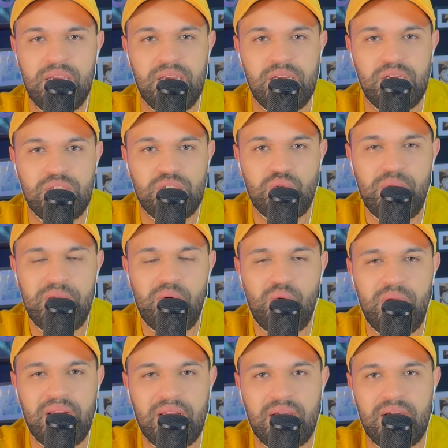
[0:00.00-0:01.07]
شويه
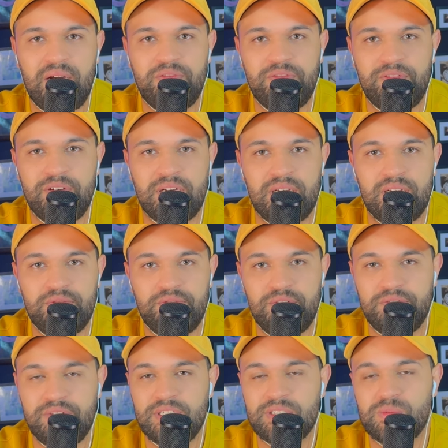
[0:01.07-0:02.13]
ويلقى في
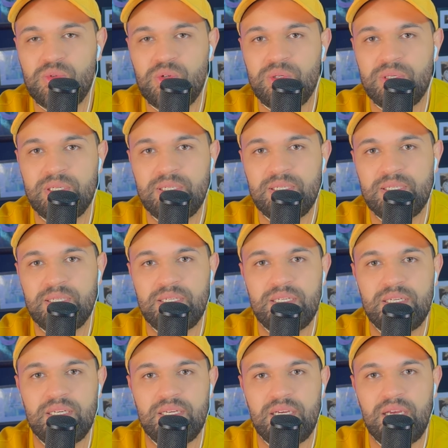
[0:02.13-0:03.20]
الفيسبوك
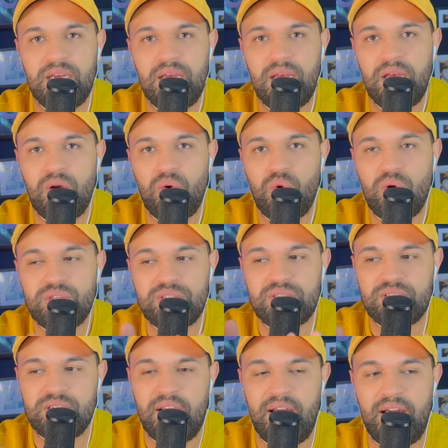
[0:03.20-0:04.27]

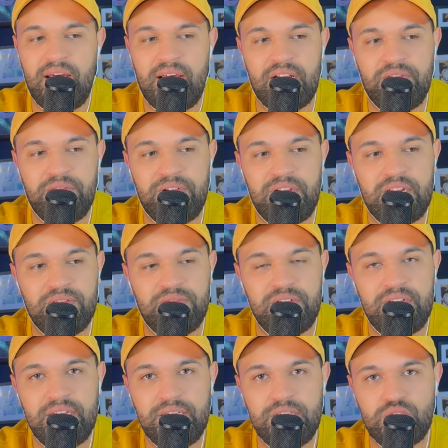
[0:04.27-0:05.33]
والسحار الفلان
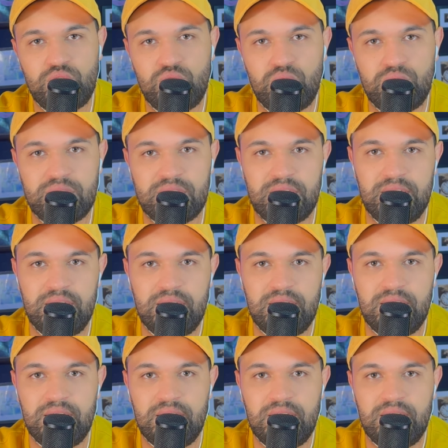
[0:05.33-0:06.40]
الفلاني السوسي
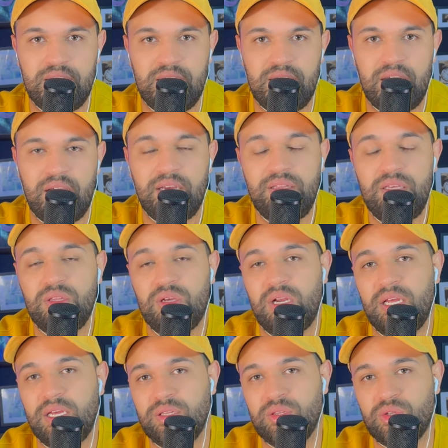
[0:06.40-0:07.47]
غادي يدخل
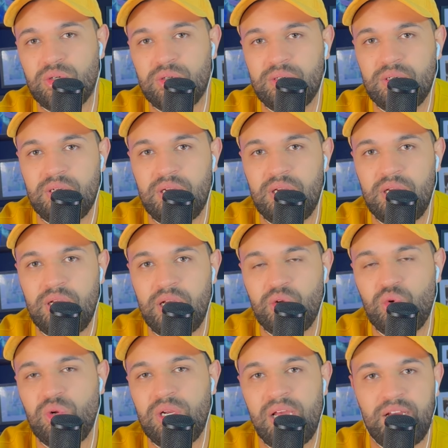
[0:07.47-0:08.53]
عنده
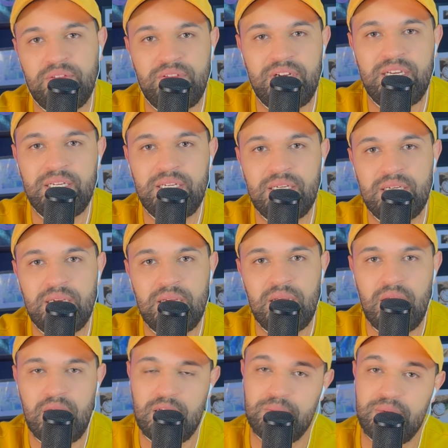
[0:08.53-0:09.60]
غيقول لها فلان
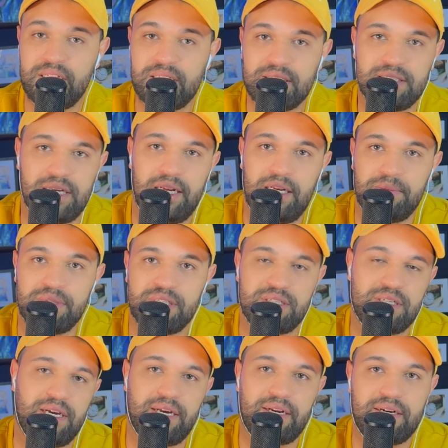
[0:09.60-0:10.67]
انا بغيت نتعلم
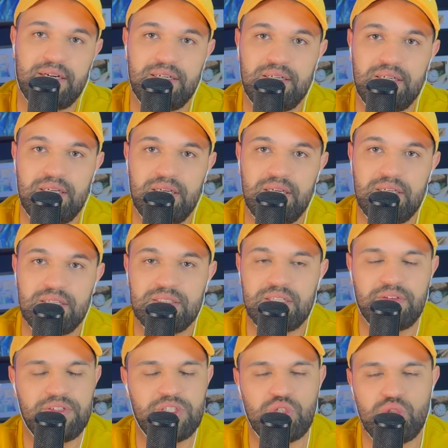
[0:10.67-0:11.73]
السحر
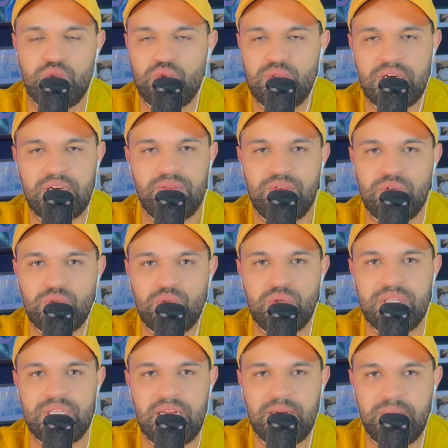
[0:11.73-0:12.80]
صافي شدو داك الفضول
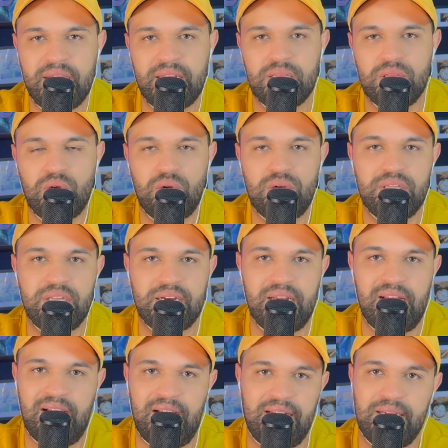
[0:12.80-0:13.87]
ديال بغيت ندخل داك
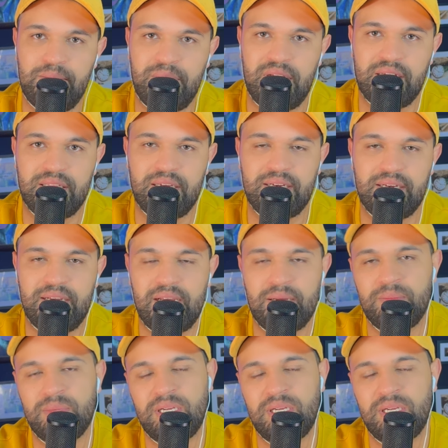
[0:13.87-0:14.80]
العالم هذا كامل